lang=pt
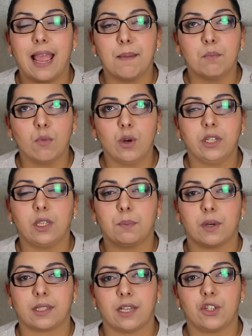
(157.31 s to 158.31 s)
é muito
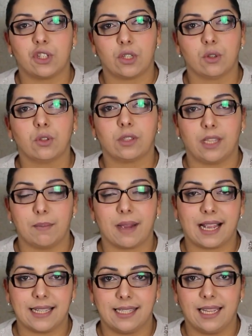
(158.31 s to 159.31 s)
importante tudo ter
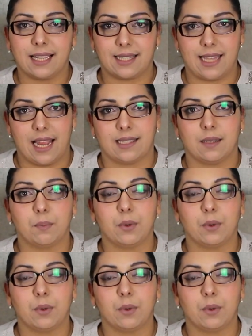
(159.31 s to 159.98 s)
uma casinha certa,